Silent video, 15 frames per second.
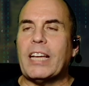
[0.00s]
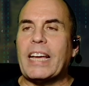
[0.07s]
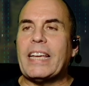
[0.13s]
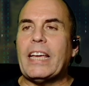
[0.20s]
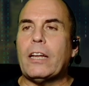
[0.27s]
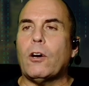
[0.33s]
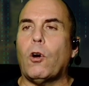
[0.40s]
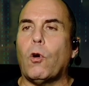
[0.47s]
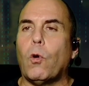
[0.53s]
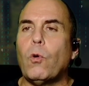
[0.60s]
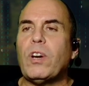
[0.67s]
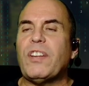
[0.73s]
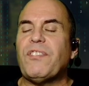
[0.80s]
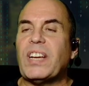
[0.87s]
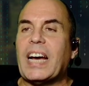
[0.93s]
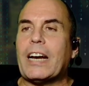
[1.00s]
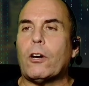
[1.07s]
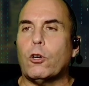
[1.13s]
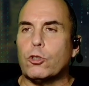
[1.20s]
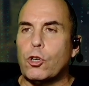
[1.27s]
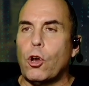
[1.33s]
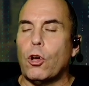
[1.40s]
que quiero unificar
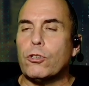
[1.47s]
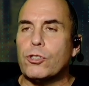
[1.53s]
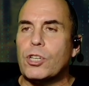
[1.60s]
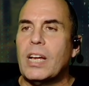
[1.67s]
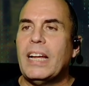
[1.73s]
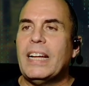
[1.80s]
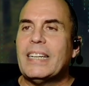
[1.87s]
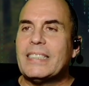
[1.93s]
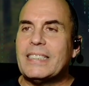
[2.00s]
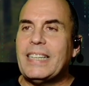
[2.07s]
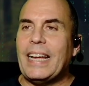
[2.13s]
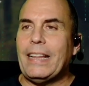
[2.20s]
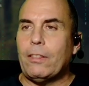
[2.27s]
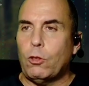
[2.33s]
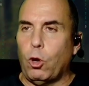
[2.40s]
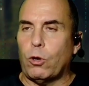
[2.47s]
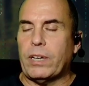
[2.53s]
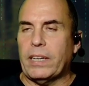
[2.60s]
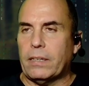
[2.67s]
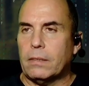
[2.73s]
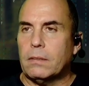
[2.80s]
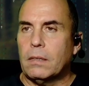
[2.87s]
los logs de
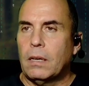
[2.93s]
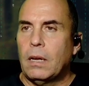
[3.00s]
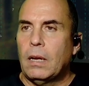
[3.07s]
Docker.